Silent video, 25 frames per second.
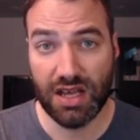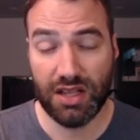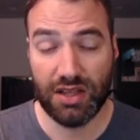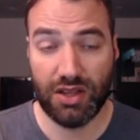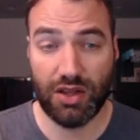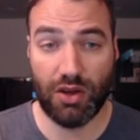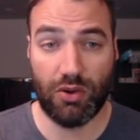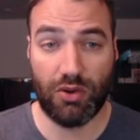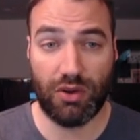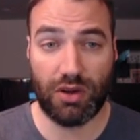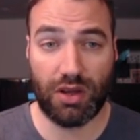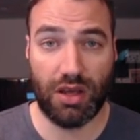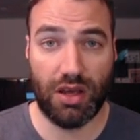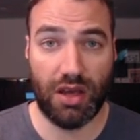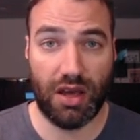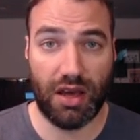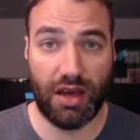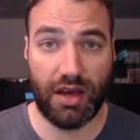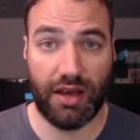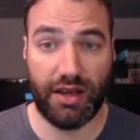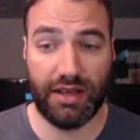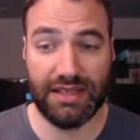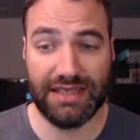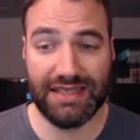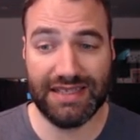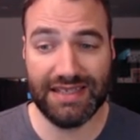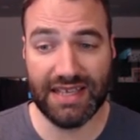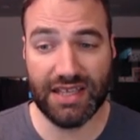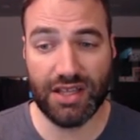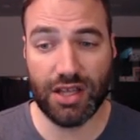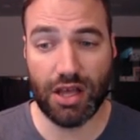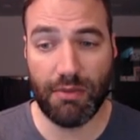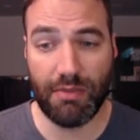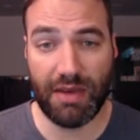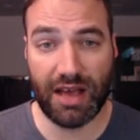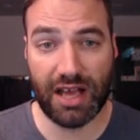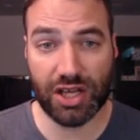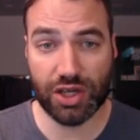Donc, euh, c'est
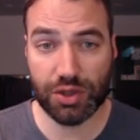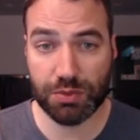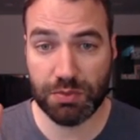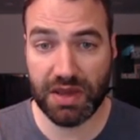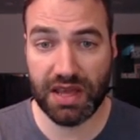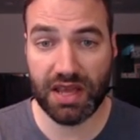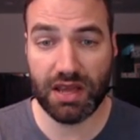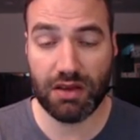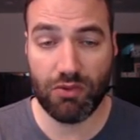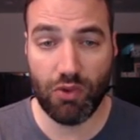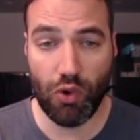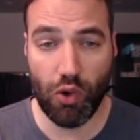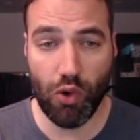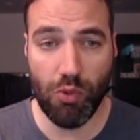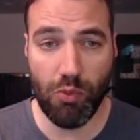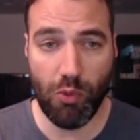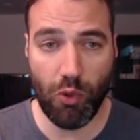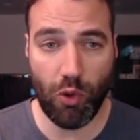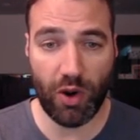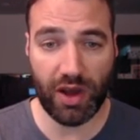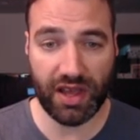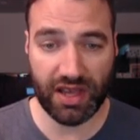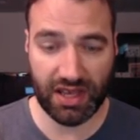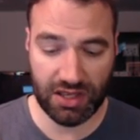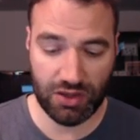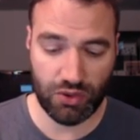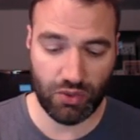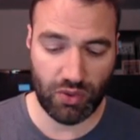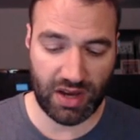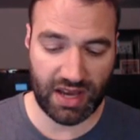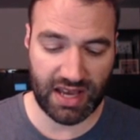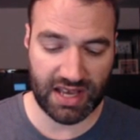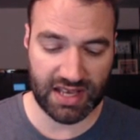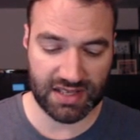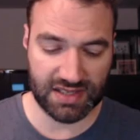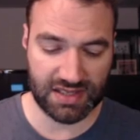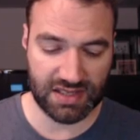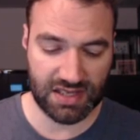dommage, mais au moins, il nous
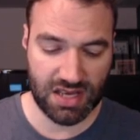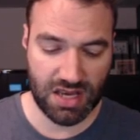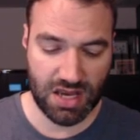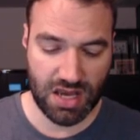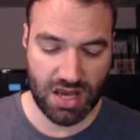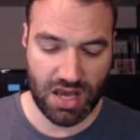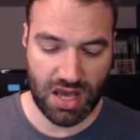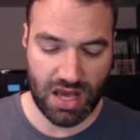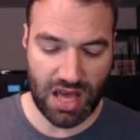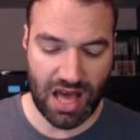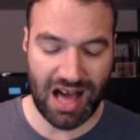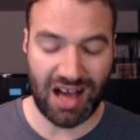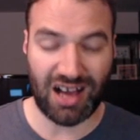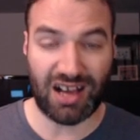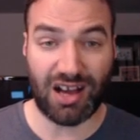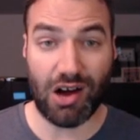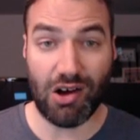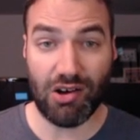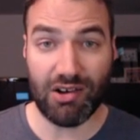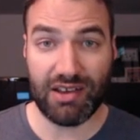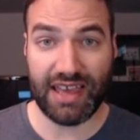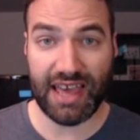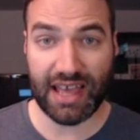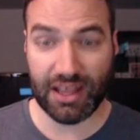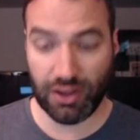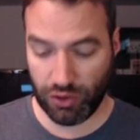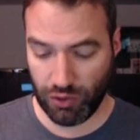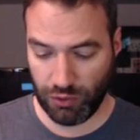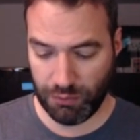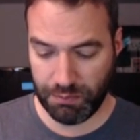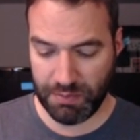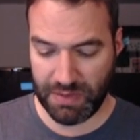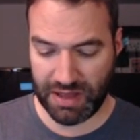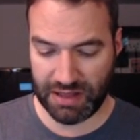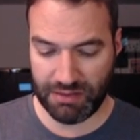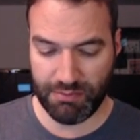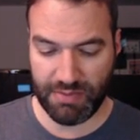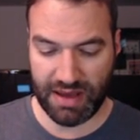reste encore quatre
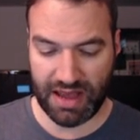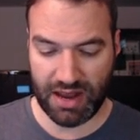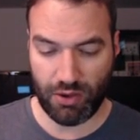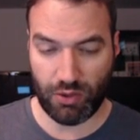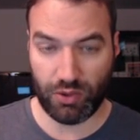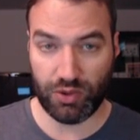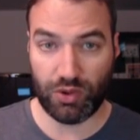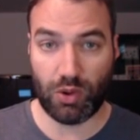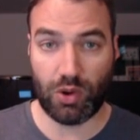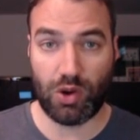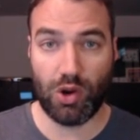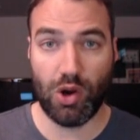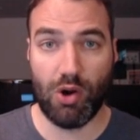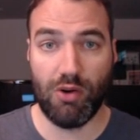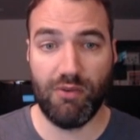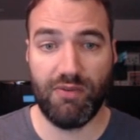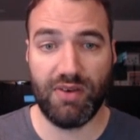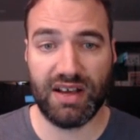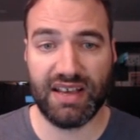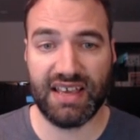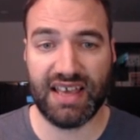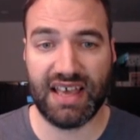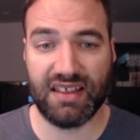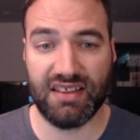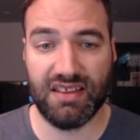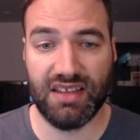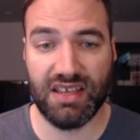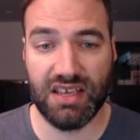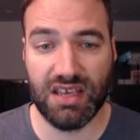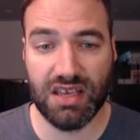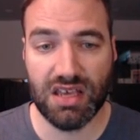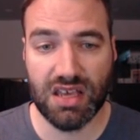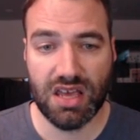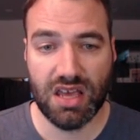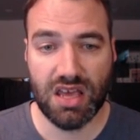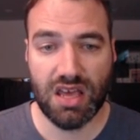groupements de ballons. Donc là, on va regarder.